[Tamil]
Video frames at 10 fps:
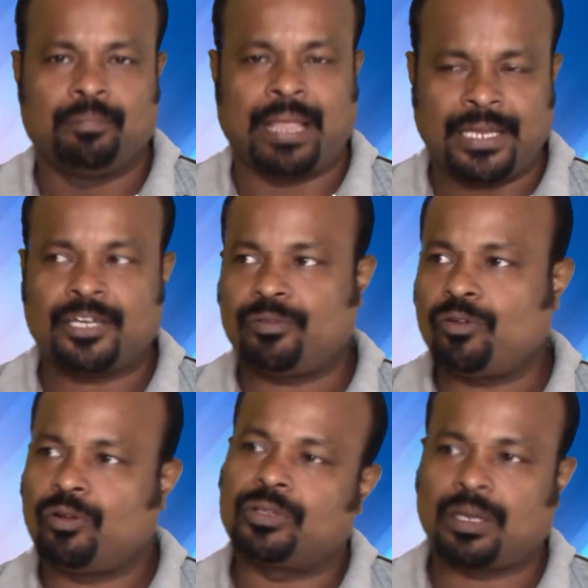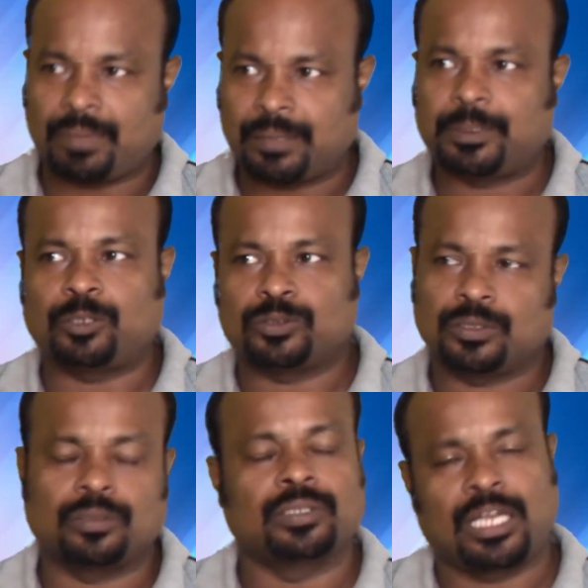மெயின் ரிவ்யூவில் வந்து நம்ம அதை பற்றி
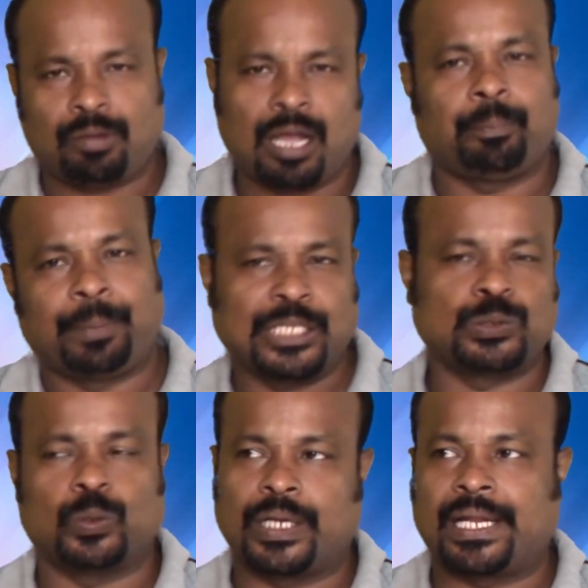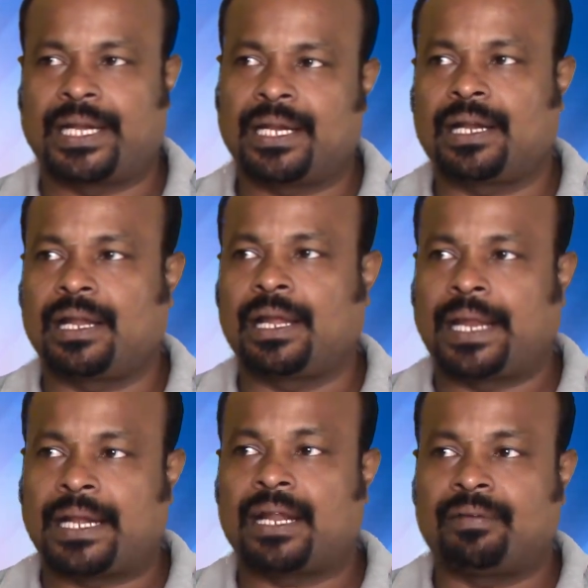கொஞ்சம் தெளிவாக பேசுவோம் ஏன்னா என்னென்ன
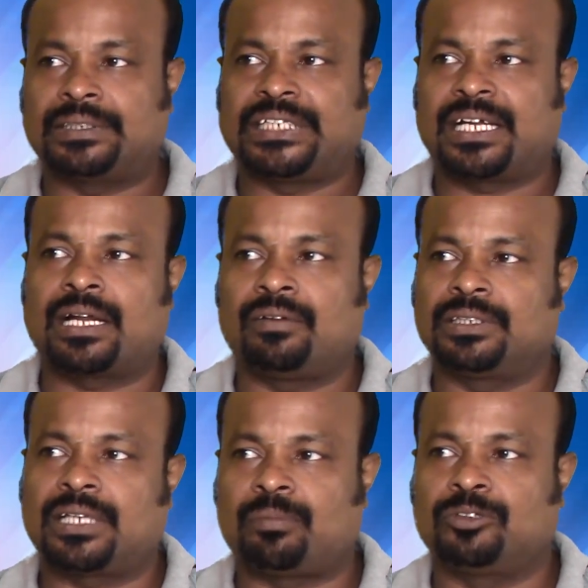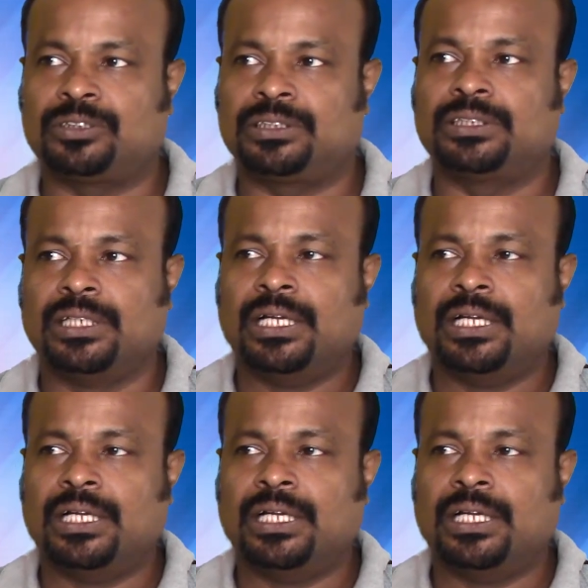என்ன விஷயங்களை வந்து நம்ம வந்து